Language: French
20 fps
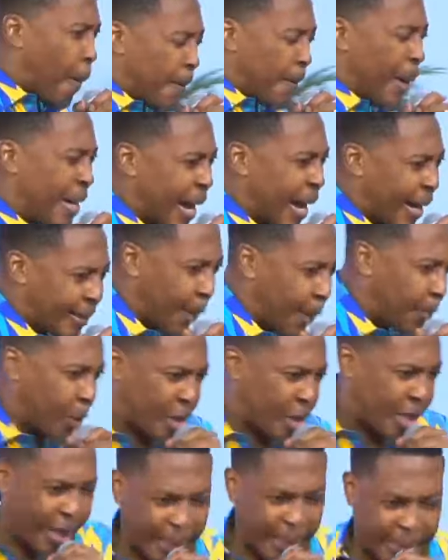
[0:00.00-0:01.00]
bénies en ta
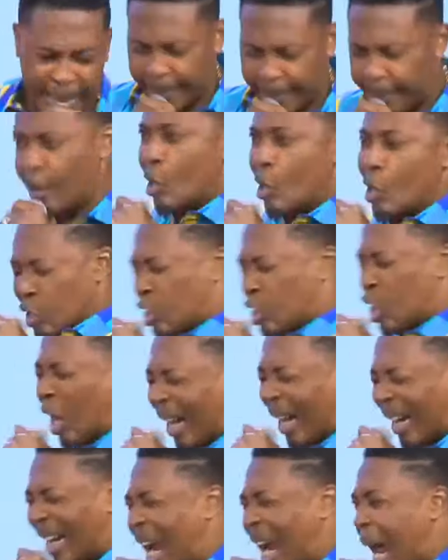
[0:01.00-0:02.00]
postérité. Je
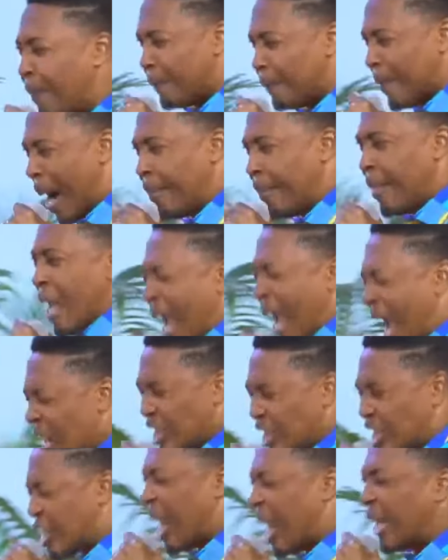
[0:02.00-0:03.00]
clame
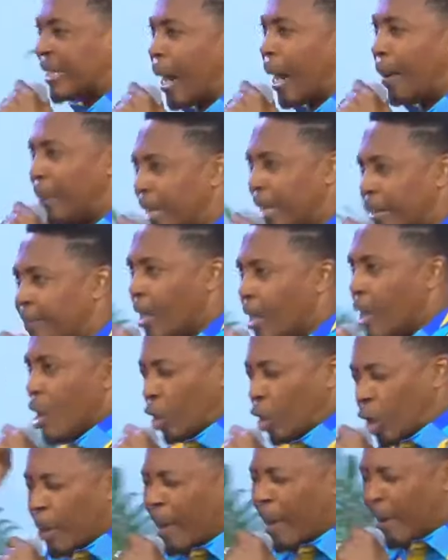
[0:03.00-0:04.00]
et j'établis
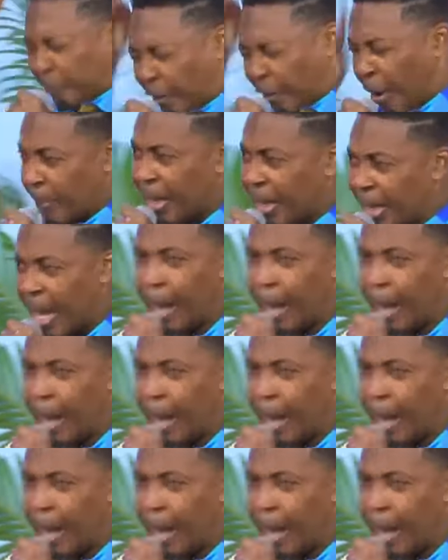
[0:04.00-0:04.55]
que ma famille